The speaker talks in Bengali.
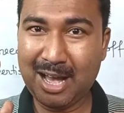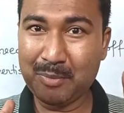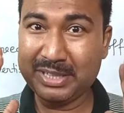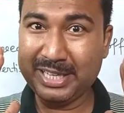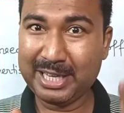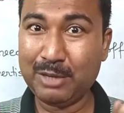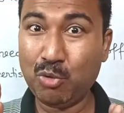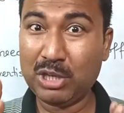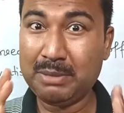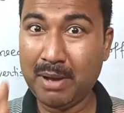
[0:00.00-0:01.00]
আমরা দেখে নেব
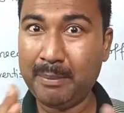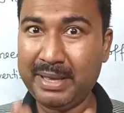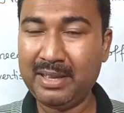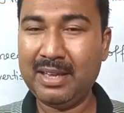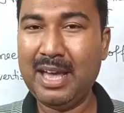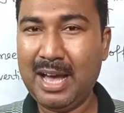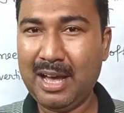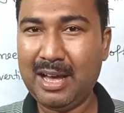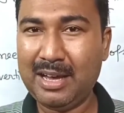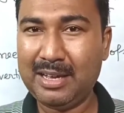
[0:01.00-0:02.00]
কিভাবে
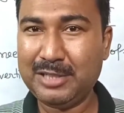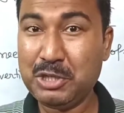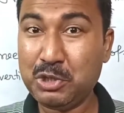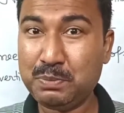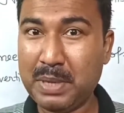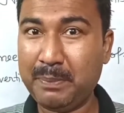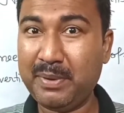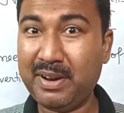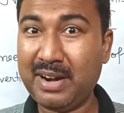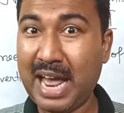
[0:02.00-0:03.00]
নিউজ
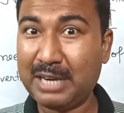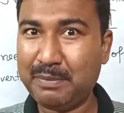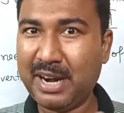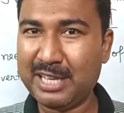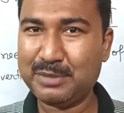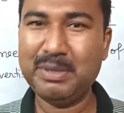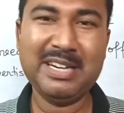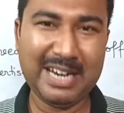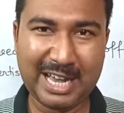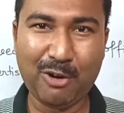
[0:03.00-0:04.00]
পেপার
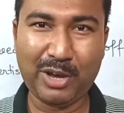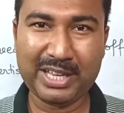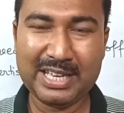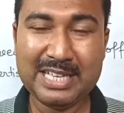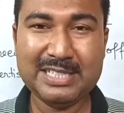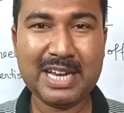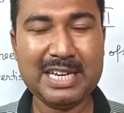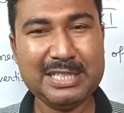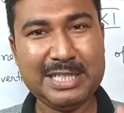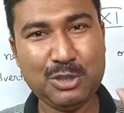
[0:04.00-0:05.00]
অ্যাডভার্টাইজমেন্ট লেখা হয়
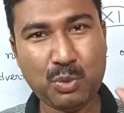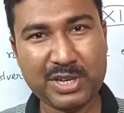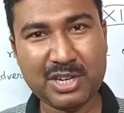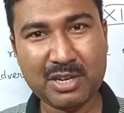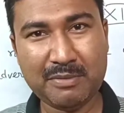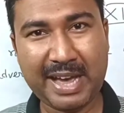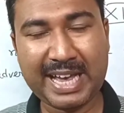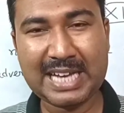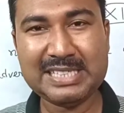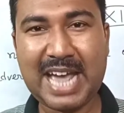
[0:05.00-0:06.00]
সেখানে সিচুয়েশন
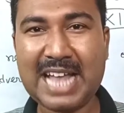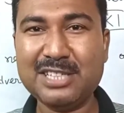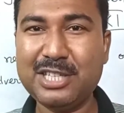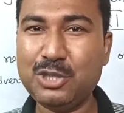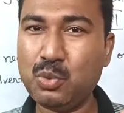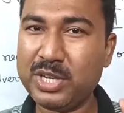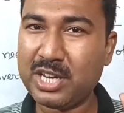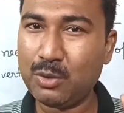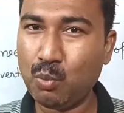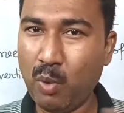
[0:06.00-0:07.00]
ভ্যাকান্ট অ্যান্ড
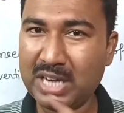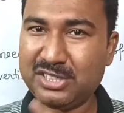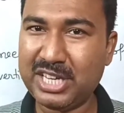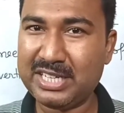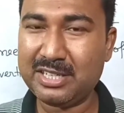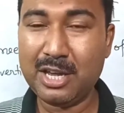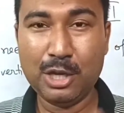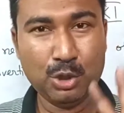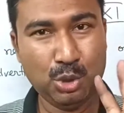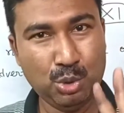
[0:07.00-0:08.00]
সিচুয়েশন ওয়ান্টেড
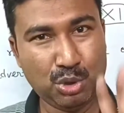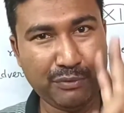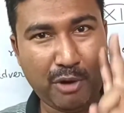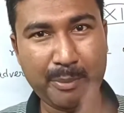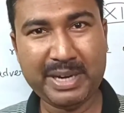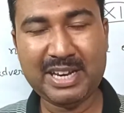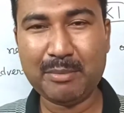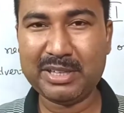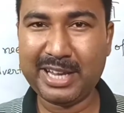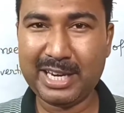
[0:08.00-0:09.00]
দুটো ফর্ম্যাটই
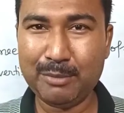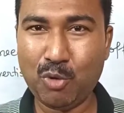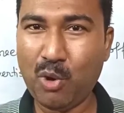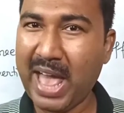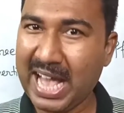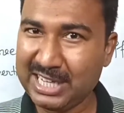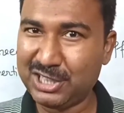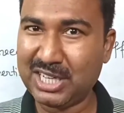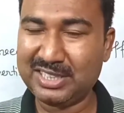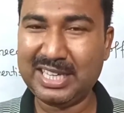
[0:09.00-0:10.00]
আমরা দেখে নেব
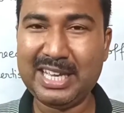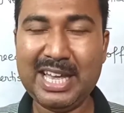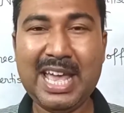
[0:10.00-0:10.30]
একই সাথে